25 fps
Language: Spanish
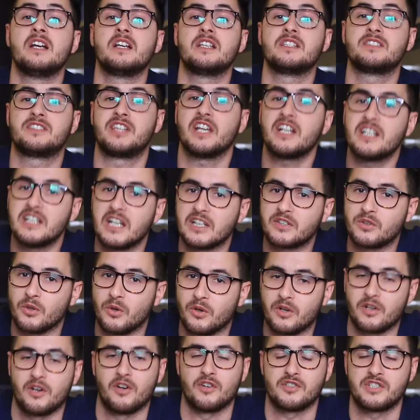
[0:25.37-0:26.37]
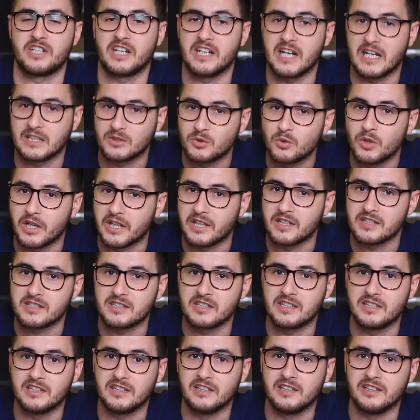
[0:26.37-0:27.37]
Signature o Signature,
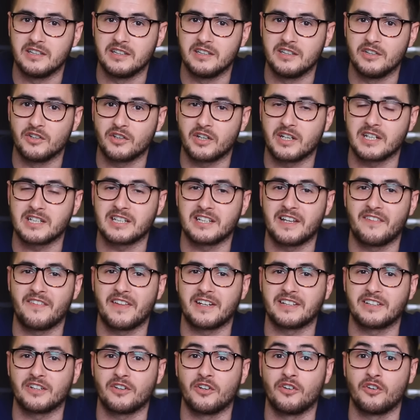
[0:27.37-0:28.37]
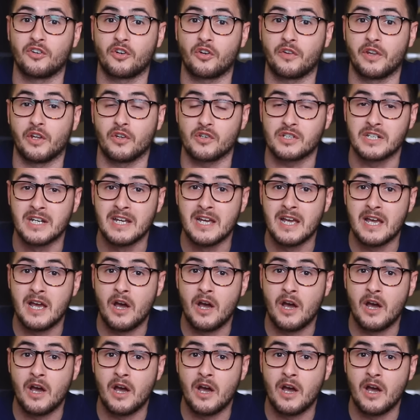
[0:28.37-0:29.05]
si no quieres andarte con rodeos.